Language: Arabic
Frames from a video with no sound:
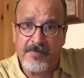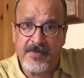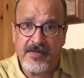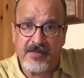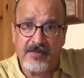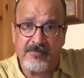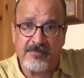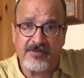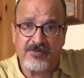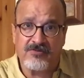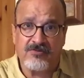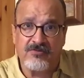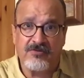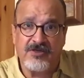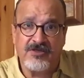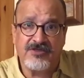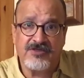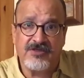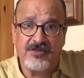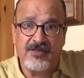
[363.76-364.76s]
انا ما
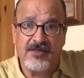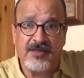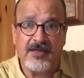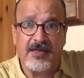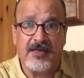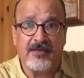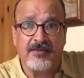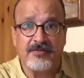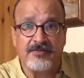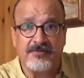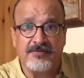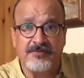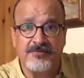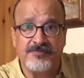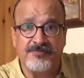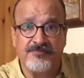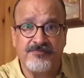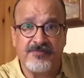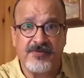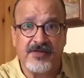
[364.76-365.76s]
ليش لا
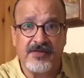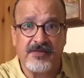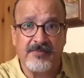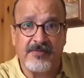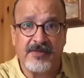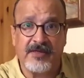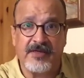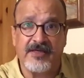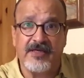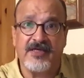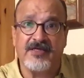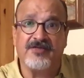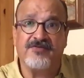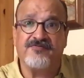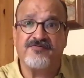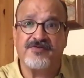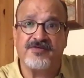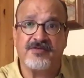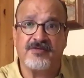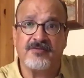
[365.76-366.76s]
انا ما
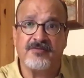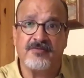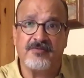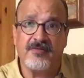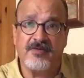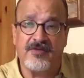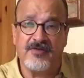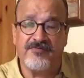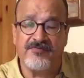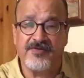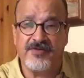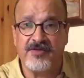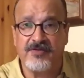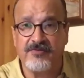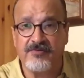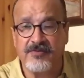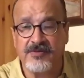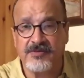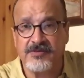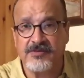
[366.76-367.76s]
كنحذفش
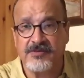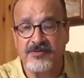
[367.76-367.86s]
الفيديوهات